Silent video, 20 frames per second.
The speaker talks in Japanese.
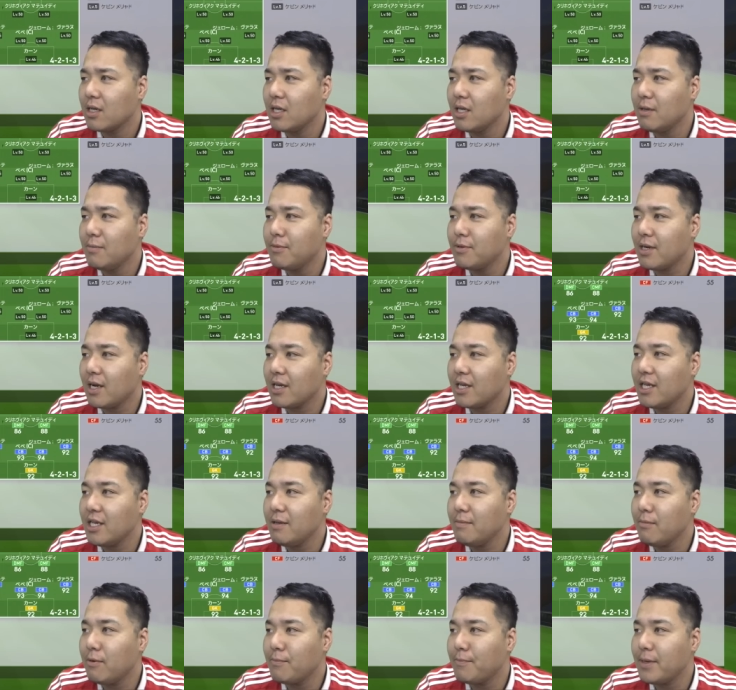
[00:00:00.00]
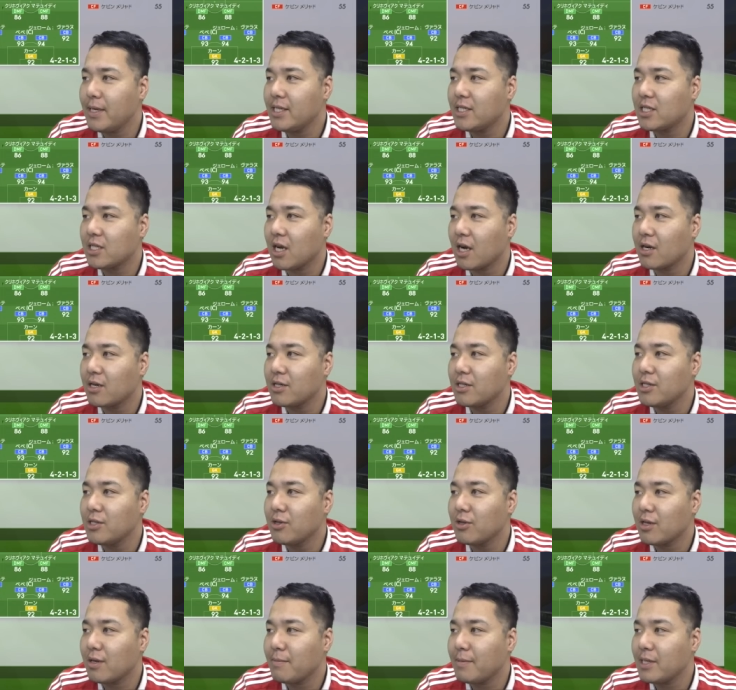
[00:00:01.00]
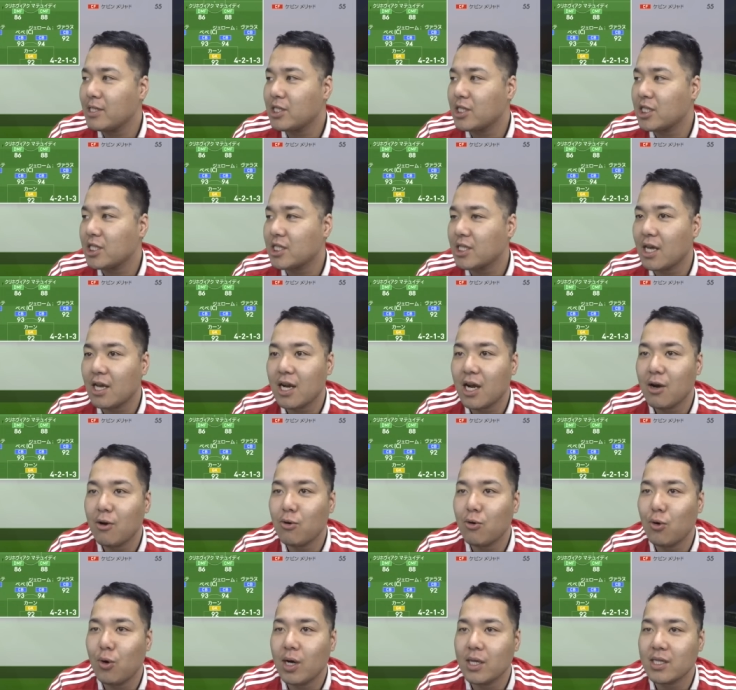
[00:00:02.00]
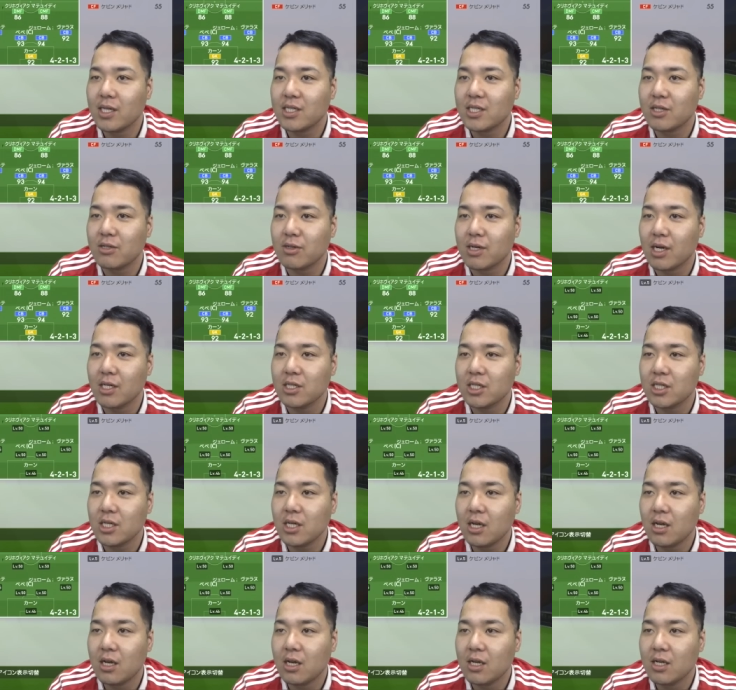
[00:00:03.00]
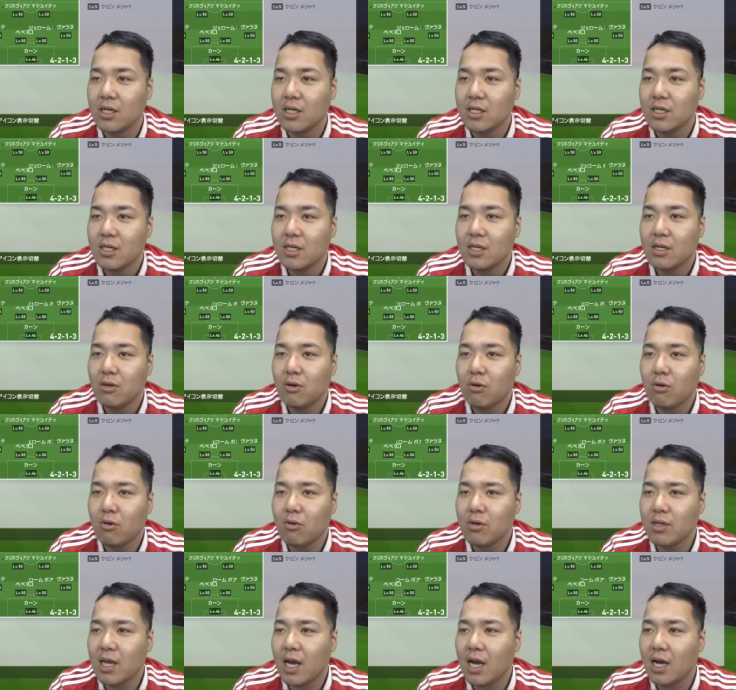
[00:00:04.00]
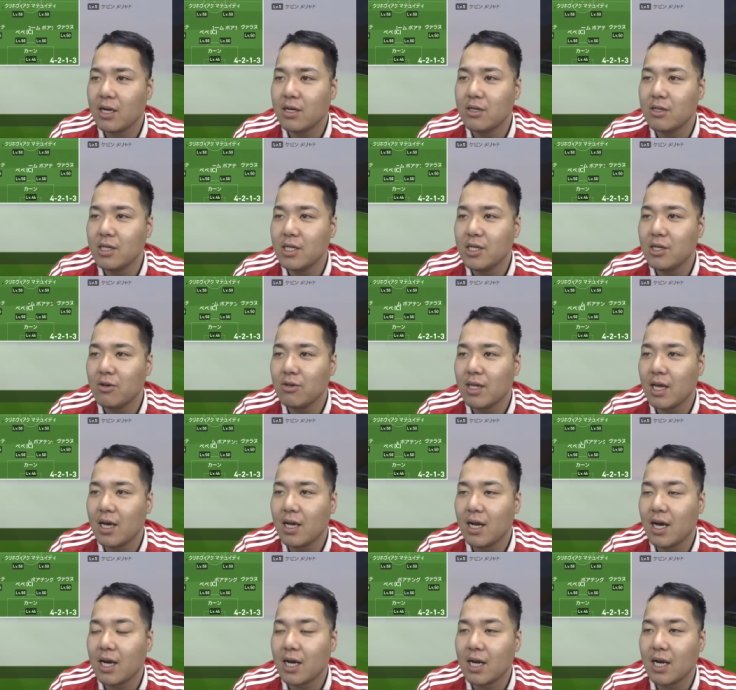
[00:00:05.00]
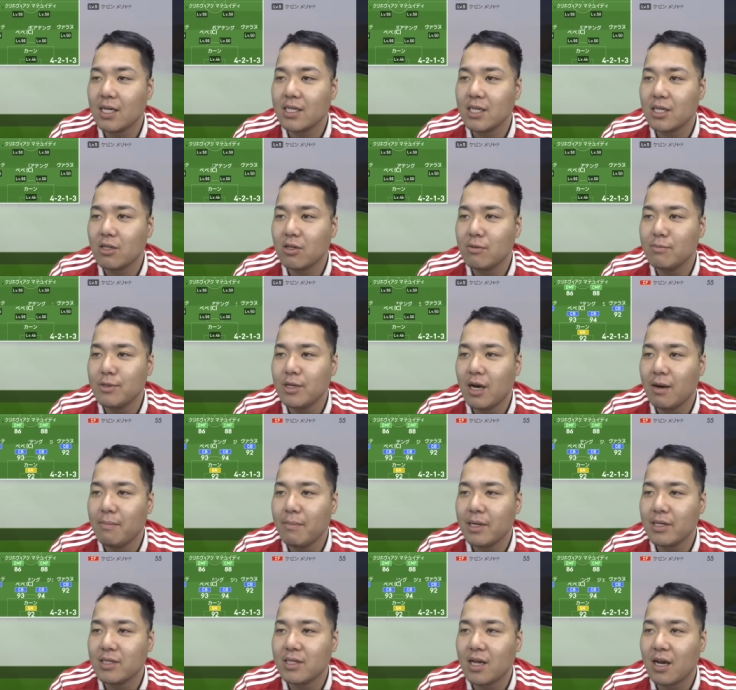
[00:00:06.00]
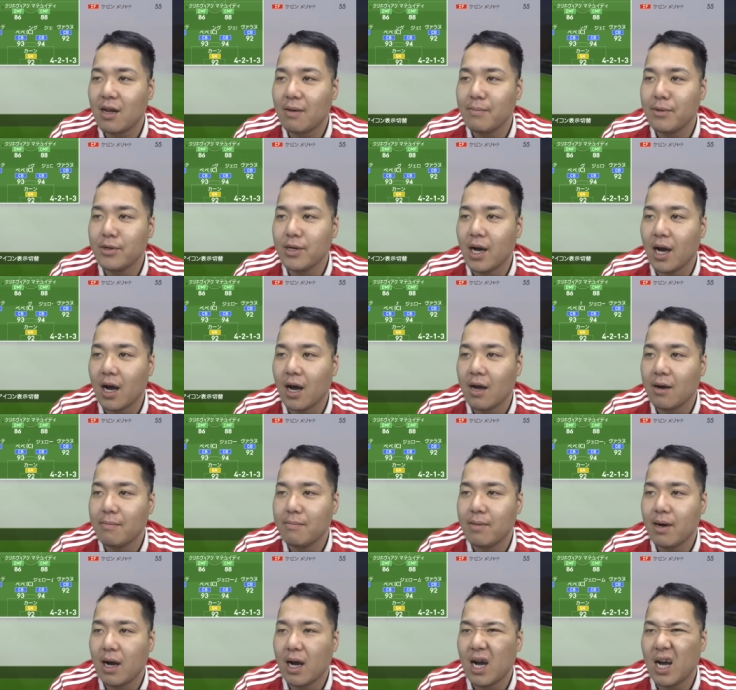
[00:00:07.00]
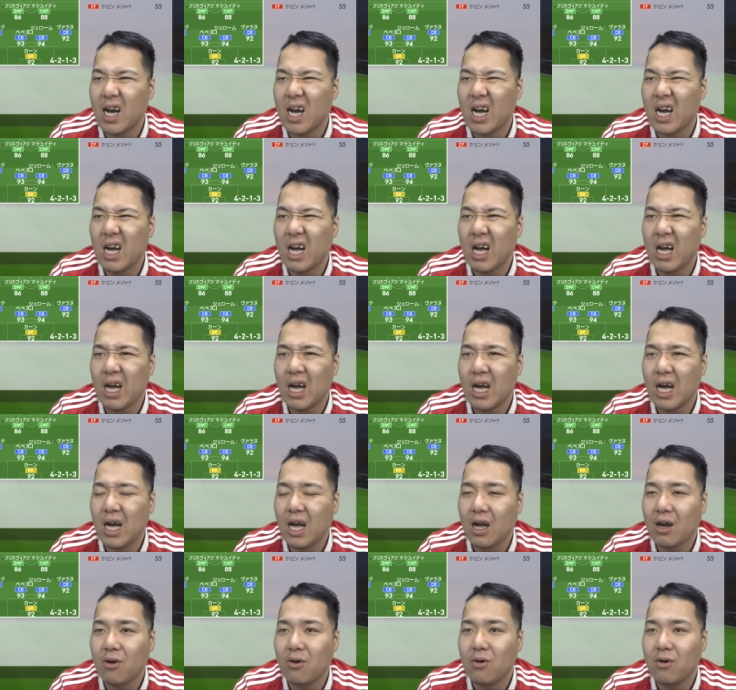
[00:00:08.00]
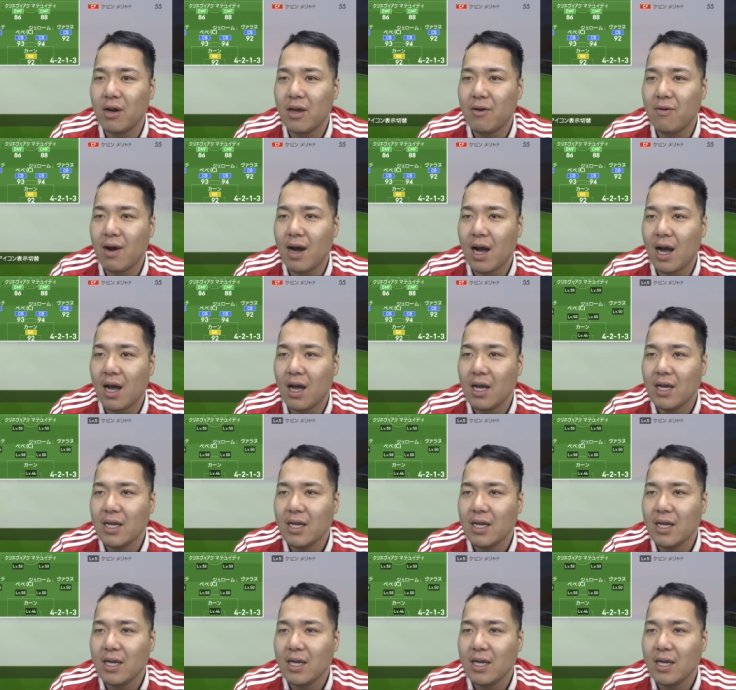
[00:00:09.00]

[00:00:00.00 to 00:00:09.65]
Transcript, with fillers: イブラヒーモビーチ、あ、クリロナ、メッシ、サラを後半出してくる感じ。コナー、クリロナ、ラカゼとムハンマド、サラ、ミュラー。まあ、これは、